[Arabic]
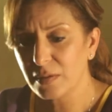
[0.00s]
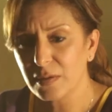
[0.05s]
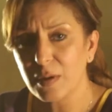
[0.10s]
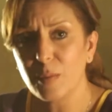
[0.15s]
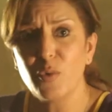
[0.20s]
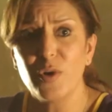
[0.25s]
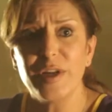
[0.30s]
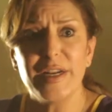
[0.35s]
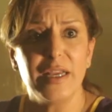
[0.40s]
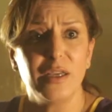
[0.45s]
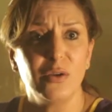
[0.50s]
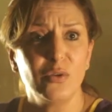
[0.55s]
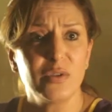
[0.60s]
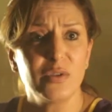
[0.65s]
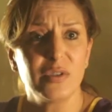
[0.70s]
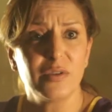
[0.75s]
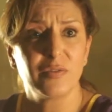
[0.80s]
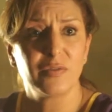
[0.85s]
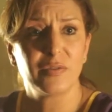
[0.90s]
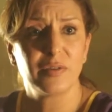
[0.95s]
طب وانا يا
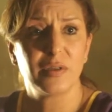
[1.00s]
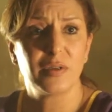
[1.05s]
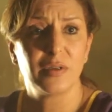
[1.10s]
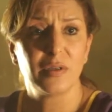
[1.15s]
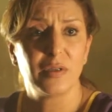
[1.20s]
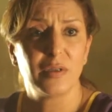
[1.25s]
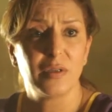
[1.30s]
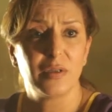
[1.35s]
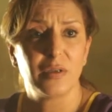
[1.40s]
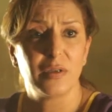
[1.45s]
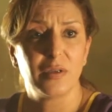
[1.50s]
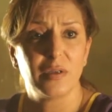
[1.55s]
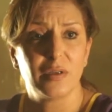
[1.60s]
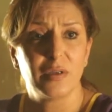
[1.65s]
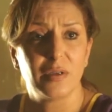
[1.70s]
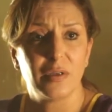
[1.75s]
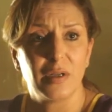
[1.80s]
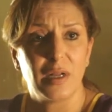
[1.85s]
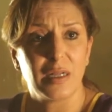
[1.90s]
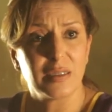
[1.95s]
يوسف
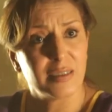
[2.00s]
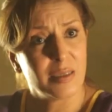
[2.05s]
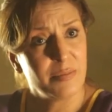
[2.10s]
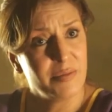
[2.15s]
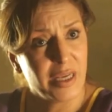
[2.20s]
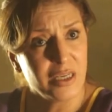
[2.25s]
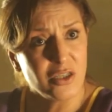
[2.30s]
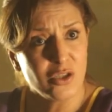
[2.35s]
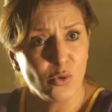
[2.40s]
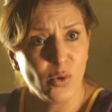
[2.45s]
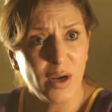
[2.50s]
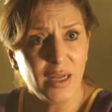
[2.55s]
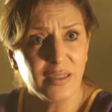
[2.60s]
هتسيبني اعيش